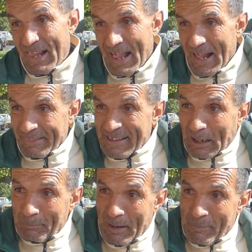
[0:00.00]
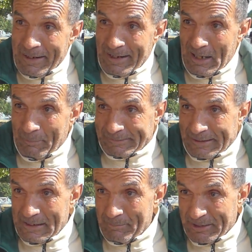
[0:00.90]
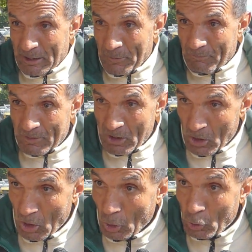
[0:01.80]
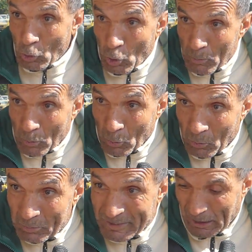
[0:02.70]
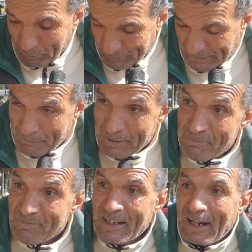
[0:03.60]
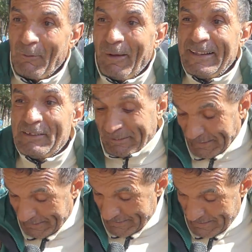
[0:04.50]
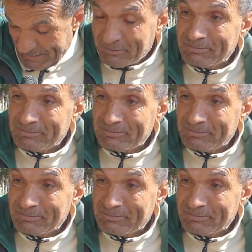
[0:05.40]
هذا قبل ما نحل البطاريه نتاعو النومرو تاع البورتابل هو عندي في الكرني هنا